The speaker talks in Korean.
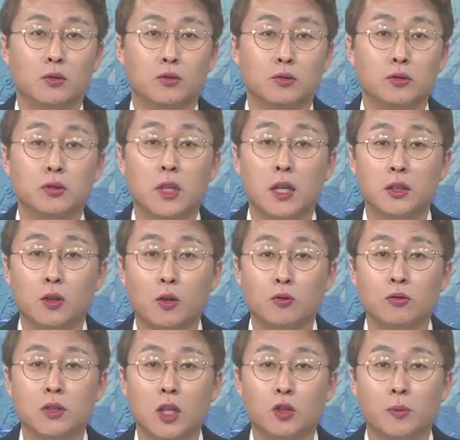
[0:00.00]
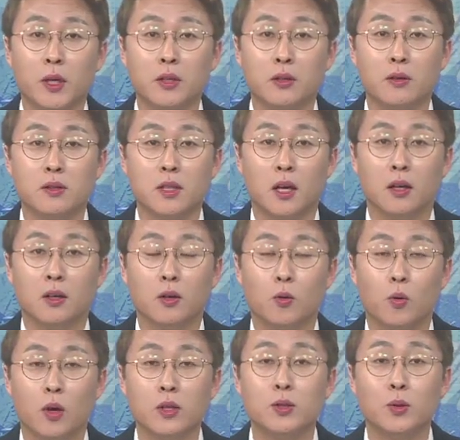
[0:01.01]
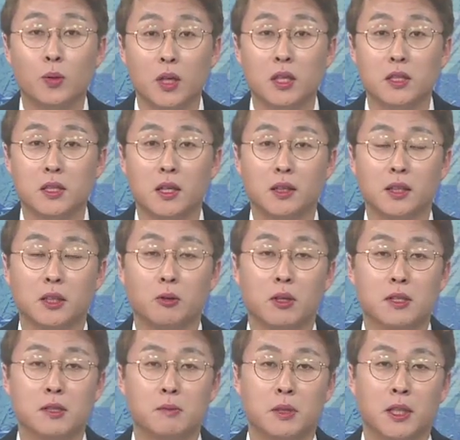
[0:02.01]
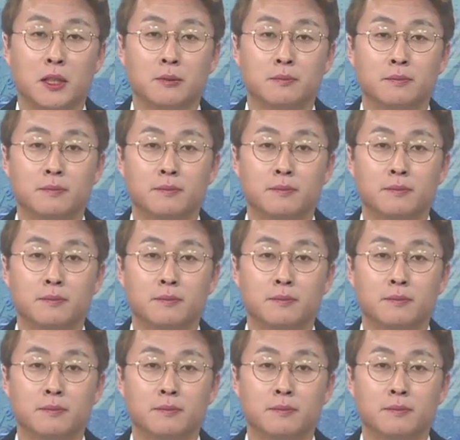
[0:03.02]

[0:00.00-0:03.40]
훈훈한 떡국 나눔의 현장 권송희 기자가 다녀왔습니다.